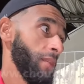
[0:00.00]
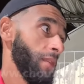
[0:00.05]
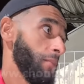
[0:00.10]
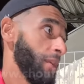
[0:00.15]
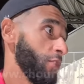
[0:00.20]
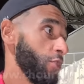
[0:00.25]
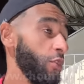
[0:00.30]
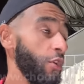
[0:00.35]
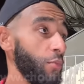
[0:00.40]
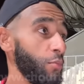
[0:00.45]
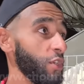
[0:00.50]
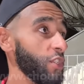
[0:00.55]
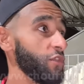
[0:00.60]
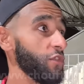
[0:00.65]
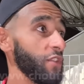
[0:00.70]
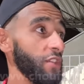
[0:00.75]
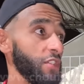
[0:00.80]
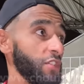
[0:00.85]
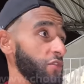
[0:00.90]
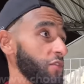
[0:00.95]
Maintenant, moi, je
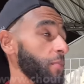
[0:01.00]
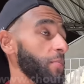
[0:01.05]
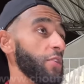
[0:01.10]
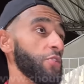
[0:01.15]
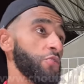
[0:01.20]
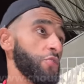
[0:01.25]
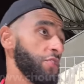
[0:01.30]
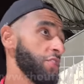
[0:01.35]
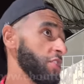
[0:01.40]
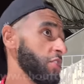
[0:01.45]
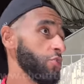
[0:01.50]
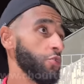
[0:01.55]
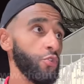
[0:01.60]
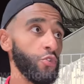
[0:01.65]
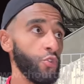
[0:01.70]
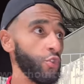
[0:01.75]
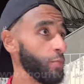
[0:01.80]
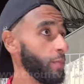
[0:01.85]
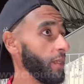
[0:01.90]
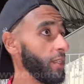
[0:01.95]
vais, je vais pas juger. Je
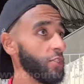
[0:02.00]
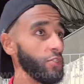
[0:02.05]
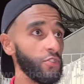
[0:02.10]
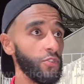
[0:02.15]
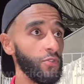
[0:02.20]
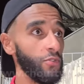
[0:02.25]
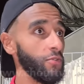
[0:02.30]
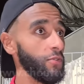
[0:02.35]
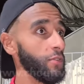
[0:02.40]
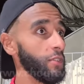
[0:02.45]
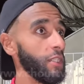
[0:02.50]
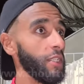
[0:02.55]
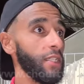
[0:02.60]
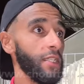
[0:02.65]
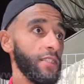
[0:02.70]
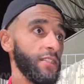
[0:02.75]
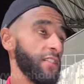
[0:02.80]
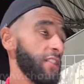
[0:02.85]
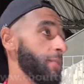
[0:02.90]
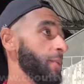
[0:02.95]
juge pas les gens.
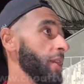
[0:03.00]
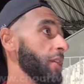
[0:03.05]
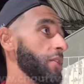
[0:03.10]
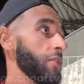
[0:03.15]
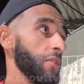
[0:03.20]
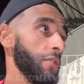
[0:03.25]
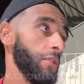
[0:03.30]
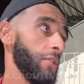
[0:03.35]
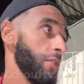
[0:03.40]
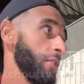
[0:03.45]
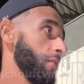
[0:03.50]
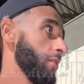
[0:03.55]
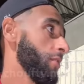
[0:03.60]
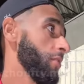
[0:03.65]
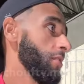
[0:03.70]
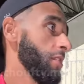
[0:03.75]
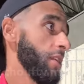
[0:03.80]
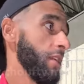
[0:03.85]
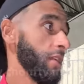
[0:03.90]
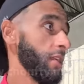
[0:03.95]
J'espère que
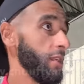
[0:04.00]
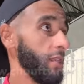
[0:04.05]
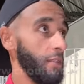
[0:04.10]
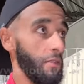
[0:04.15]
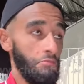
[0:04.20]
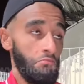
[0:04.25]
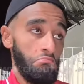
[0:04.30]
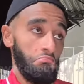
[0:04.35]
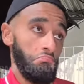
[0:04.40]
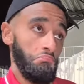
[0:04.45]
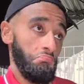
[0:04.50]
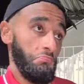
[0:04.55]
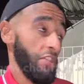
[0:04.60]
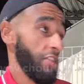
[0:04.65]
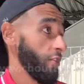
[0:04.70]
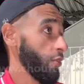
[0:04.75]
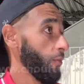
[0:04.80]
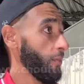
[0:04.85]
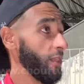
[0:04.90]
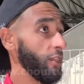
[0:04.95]
ils
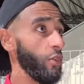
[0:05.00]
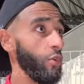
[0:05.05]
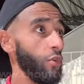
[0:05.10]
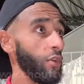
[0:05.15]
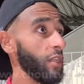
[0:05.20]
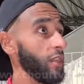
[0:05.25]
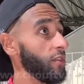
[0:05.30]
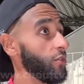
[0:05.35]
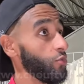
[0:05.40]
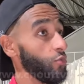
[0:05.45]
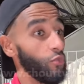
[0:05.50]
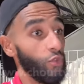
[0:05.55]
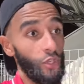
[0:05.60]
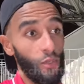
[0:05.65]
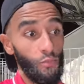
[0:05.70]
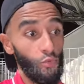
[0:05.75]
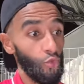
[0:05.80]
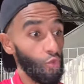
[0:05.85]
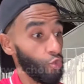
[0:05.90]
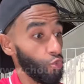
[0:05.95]
se remettront en question.
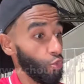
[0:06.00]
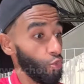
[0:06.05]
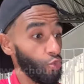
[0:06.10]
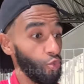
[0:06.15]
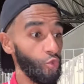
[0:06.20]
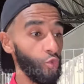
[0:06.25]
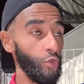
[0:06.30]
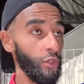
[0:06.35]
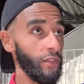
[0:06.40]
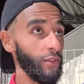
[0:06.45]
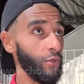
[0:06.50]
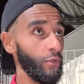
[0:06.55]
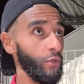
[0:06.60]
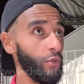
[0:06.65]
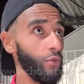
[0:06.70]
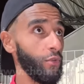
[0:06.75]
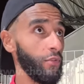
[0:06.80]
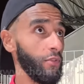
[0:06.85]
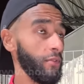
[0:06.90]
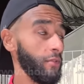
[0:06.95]
Comme nous, aujourd'hui, on doit
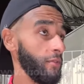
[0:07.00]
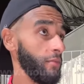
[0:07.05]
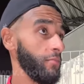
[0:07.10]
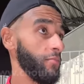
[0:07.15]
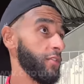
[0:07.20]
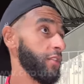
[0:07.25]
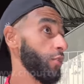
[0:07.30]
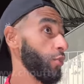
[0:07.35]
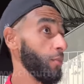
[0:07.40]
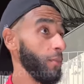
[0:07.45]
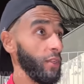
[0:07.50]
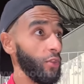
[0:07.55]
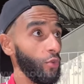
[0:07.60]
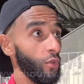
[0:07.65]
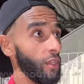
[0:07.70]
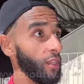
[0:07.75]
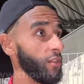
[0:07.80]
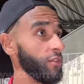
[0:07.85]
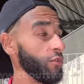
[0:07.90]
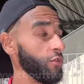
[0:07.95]
se, remettre
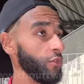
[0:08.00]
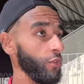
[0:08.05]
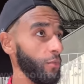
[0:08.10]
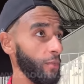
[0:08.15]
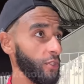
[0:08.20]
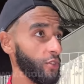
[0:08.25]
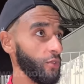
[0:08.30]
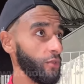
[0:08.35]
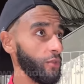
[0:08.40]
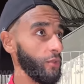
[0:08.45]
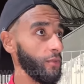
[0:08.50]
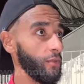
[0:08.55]
en question sur le match